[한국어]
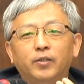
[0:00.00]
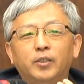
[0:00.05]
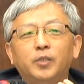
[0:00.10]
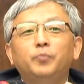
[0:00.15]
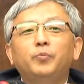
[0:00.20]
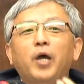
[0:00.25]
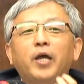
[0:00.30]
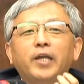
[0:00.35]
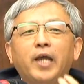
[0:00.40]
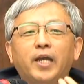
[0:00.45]

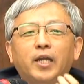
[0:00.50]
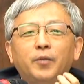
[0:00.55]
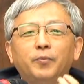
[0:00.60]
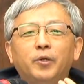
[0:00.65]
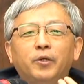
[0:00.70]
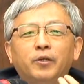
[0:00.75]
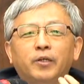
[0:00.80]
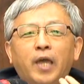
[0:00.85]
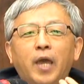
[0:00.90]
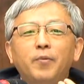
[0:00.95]
집단이
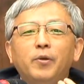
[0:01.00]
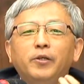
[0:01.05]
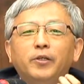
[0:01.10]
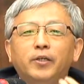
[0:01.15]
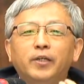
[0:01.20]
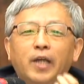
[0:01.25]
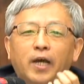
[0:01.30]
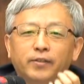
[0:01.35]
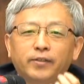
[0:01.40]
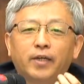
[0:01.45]
아니면
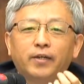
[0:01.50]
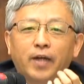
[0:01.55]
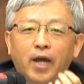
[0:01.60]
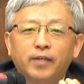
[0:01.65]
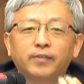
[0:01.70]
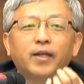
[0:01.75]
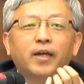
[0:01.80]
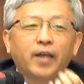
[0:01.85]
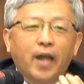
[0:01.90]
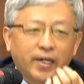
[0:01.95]
개별적인 학살은
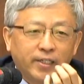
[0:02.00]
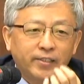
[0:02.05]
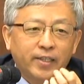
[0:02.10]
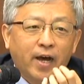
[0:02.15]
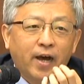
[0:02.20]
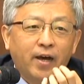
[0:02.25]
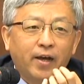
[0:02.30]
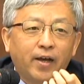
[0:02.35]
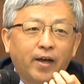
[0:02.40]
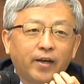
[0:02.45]
학살이
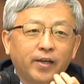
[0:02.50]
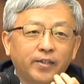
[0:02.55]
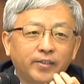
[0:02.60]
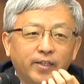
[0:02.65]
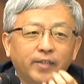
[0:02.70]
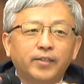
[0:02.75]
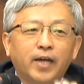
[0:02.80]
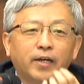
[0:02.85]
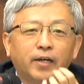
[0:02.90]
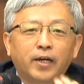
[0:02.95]
아니다.
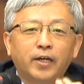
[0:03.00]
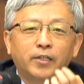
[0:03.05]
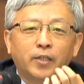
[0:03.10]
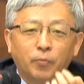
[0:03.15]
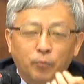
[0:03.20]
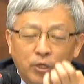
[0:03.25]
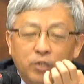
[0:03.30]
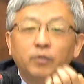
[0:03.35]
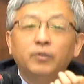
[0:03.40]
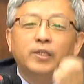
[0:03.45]

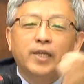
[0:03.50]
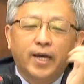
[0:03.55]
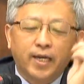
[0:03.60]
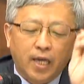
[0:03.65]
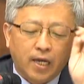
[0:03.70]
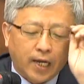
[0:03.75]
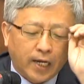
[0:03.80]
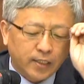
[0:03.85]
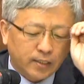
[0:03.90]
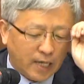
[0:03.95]
희생사건이다. 뭐 이런
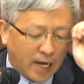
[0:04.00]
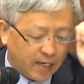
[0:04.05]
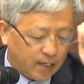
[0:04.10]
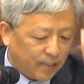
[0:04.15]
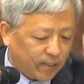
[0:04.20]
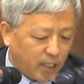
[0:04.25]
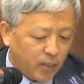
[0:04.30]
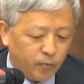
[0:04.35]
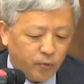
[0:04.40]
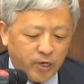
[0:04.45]
이야기까지
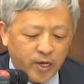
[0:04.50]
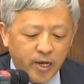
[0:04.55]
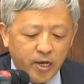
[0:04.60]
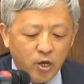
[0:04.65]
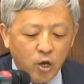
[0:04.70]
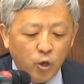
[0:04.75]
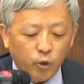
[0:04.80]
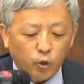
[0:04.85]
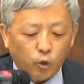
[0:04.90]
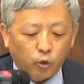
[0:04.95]
나왔기
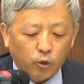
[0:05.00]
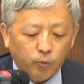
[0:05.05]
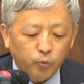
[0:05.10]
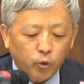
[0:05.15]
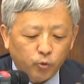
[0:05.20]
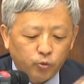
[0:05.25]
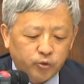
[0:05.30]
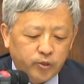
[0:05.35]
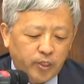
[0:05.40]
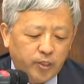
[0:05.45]
때문에
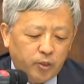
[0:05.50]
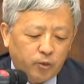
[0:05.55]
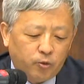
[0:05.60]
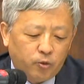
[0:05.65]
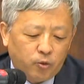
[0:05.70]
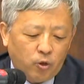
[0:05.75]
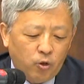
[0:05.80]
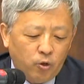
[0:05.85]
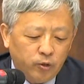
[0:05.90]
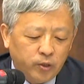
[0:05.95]
조금 더
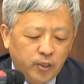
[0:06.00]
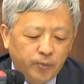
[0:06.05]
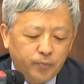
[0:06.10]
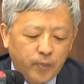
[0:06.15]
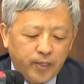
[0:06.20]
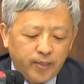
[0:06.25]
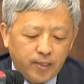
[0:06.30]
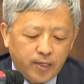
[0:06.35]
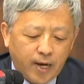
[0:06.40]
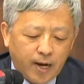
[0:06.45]
구체적으로
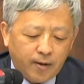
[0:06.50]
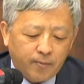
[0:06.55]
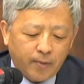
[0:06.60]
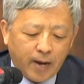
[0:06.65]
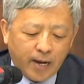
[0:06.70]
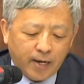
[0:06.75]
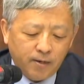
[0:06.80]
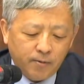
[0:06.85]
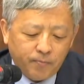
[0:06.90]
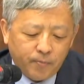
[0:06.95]
집단이라는
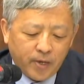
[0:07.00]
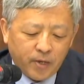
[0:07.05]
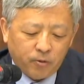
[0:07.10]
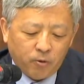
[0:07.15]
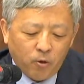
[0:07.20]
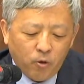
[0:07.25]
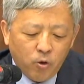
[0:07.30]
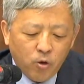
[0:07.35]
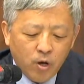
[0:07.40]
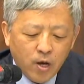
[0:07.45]
말을
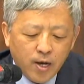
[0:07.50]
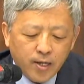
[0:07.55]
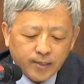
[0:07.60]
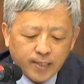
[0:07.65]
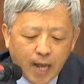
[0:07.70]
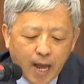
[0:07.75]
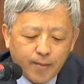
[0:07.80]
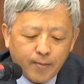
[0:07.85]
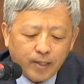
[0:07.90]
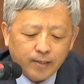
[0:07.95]
빼고
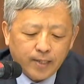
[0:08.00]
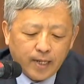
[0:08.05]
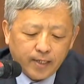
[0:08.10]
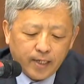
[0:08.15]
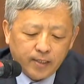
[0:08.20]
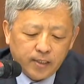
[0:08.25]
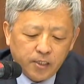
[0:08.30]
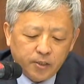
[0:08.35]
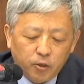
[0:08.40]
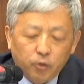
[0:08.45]
사망,
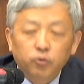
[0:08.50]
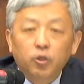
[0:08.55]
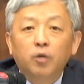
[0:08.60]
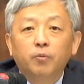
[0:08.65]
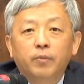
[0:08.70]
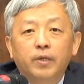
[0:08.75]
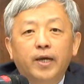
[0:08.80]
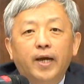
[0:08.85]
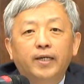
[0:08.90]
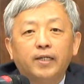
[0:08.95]
상해, 실종
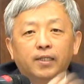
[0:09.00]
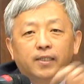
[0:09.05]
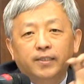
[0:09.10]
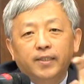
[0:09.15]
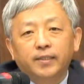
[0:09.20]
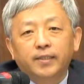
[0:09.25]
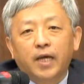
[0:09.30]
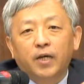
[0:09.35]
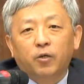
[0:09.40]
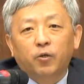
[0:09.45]
등 민간인
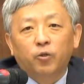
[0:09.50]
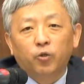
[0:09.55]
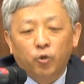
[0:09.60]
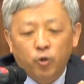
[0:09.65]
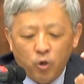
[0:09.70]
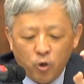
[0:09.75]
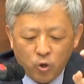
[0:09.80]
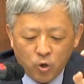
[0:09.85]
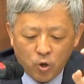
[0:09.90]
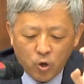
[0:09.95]

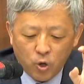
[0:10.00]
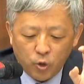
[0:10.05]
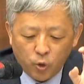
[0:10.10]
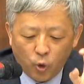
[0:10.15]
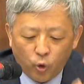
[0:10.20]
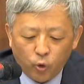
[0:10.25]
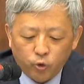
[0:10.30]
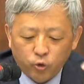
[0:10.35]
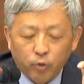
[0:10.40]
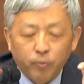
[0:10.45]
희생사건으로
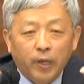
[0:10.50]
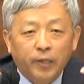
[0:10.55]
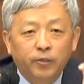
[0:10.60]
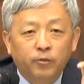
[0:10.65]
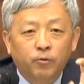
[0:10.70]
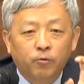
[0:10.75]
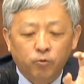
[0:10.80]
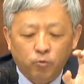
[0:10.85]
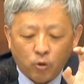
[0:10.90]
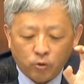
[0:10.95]
용어도
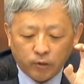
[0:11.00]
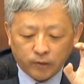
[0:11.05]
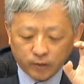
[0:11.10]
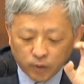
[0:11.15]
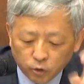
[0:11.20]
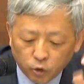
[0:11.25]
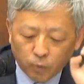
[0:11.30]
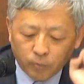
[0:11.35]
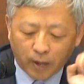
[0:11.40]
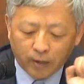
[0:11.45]
바꾸고
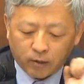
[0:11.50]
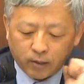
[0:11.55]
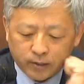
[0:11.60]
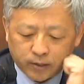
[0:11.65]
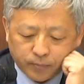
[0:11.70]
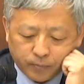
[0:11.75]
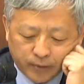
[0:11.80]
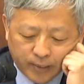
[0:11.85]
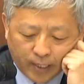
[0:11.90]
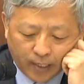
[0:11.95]
그 뜻도
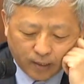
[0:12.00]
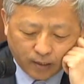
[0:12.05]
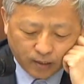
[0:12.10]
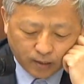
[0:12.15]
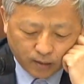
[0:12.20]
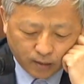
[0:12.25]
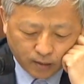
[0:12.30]
바꿨습니다.